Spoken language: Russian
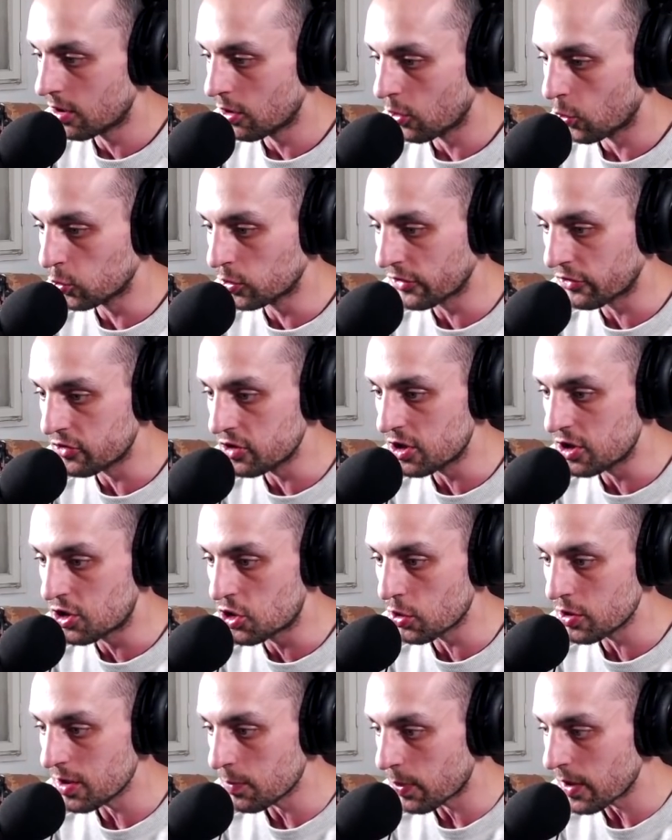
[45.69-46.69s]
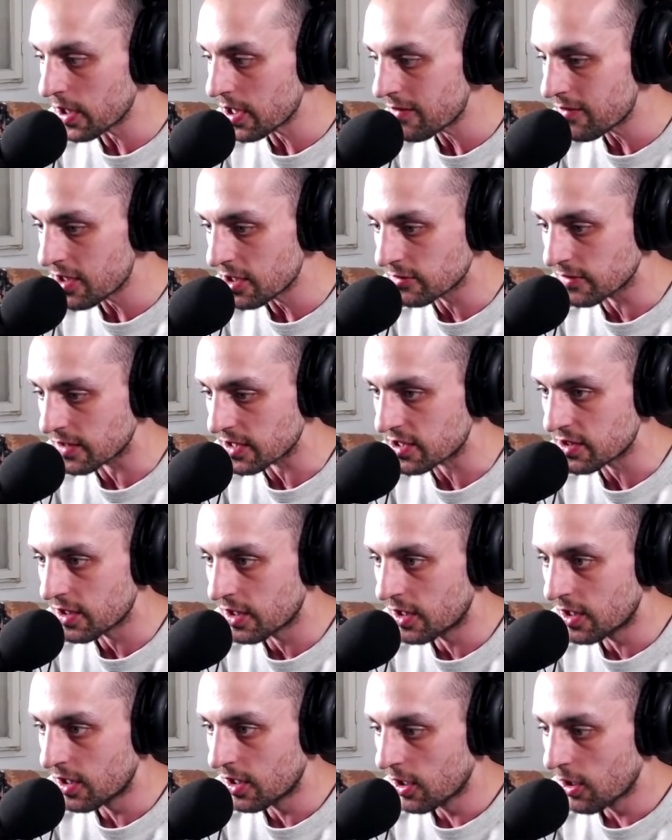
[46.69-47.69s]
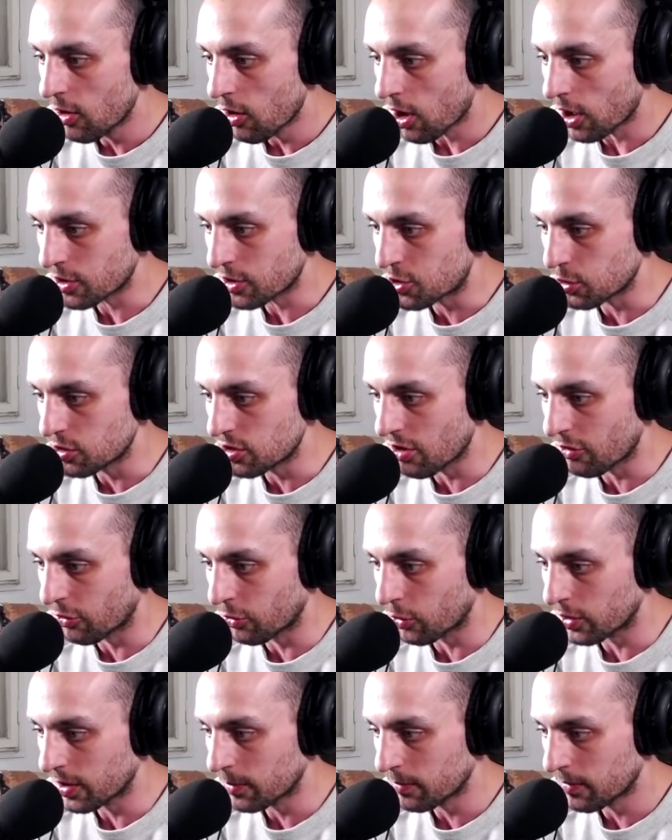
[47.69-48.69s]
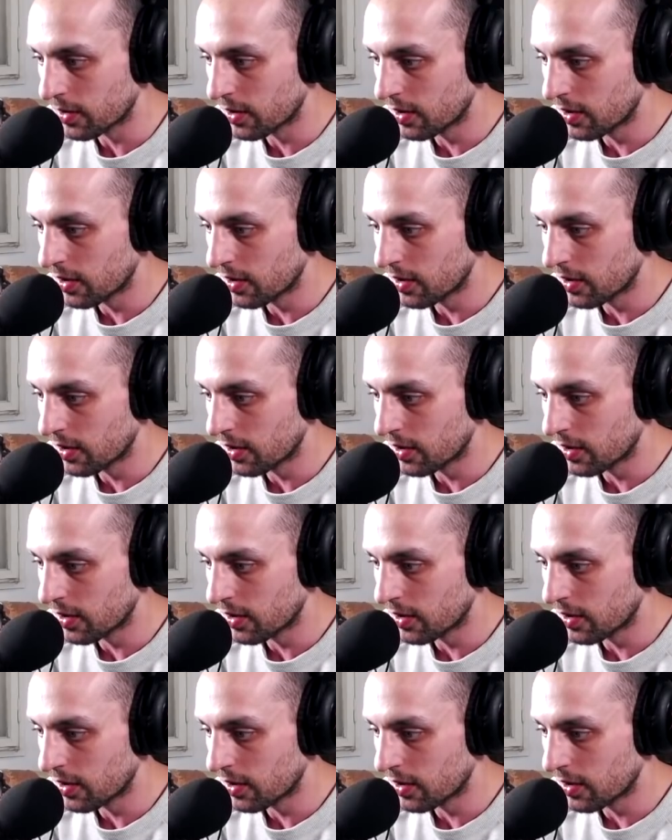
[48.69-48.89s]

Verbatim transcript: У нас ничего не появилось. А что с сезоном?